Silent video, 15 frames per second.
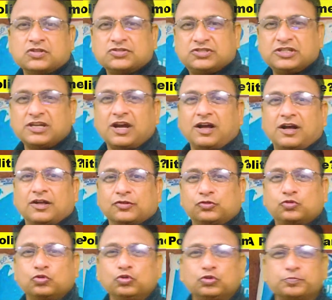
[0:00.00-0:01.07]
जी
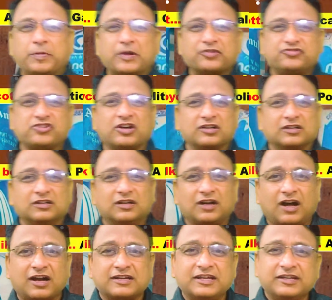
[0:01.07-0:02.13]
हाँ दूध पर जंग
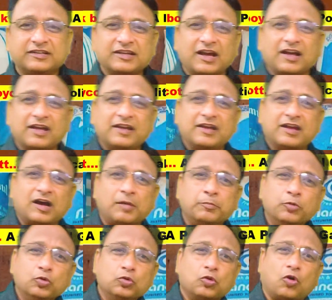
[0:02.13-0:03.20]
आखिर क्या है
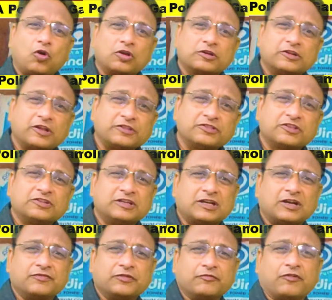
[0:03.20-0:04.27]
अमूल और नंदनी
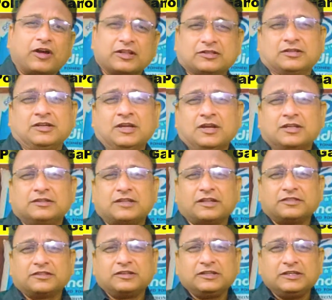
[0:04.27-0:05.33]
का विवाद
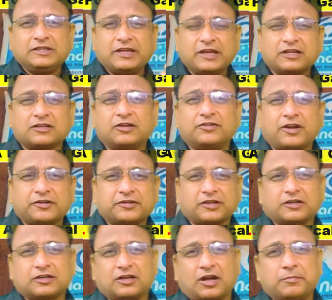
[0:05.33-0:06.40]
नंदनी एक
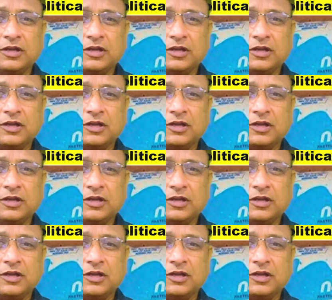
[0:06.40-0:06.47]
कर्नाटक का